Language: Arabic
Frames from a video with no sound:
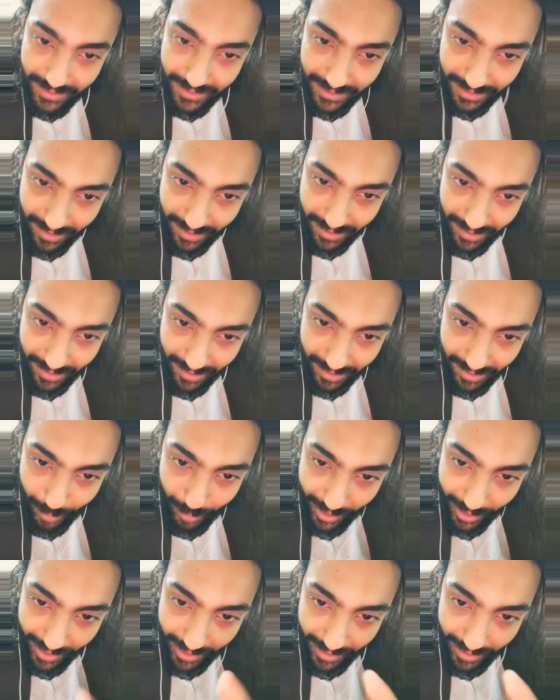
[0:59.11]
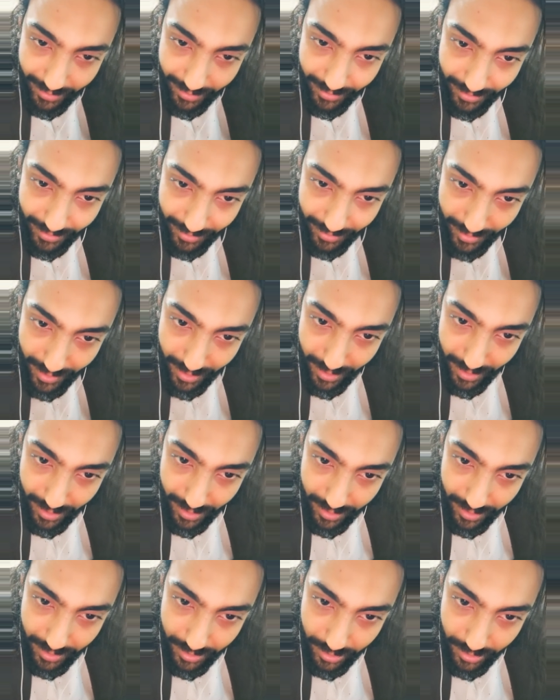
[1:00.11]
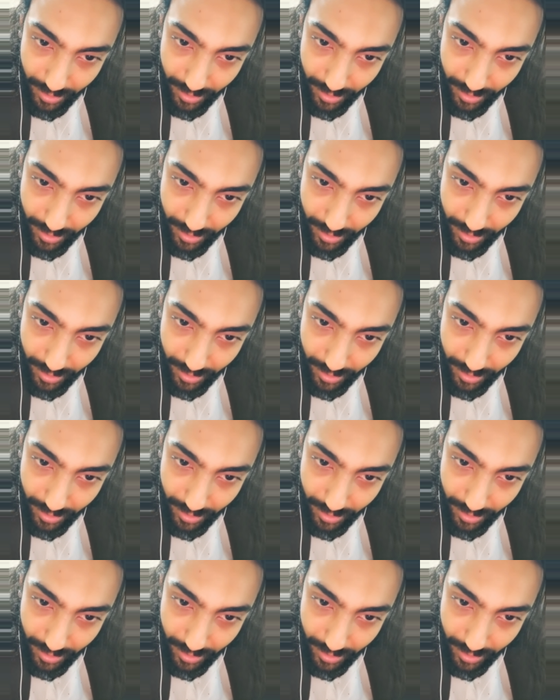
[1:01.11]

انا متخلف شو انا